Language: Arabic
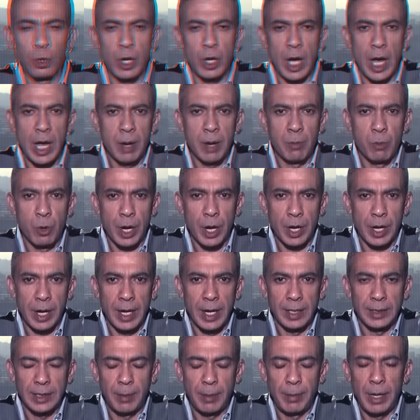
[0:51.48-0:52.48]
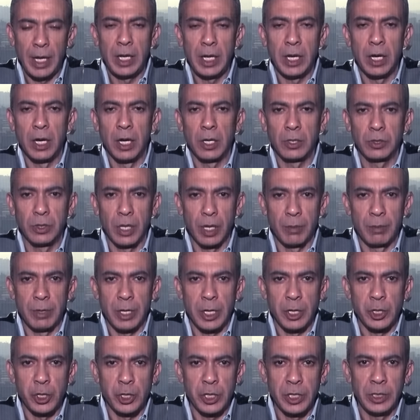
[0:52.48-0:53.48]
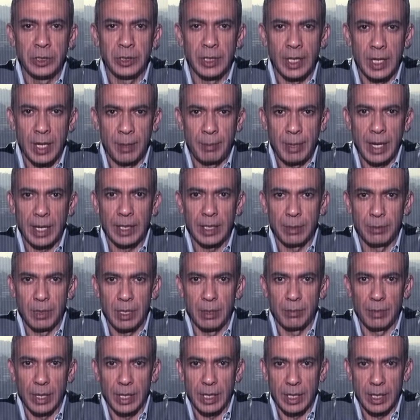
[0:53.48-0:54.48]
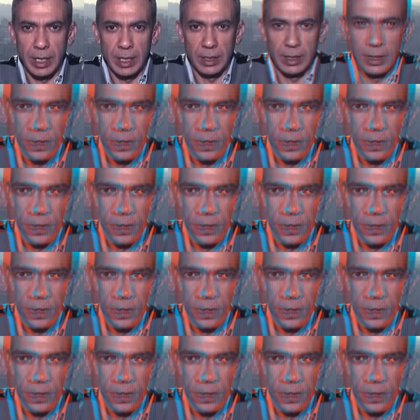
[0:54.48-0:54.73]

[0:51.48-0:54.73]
رعايه مركزه بقالي اكتر من 20 سنه بخدم المجال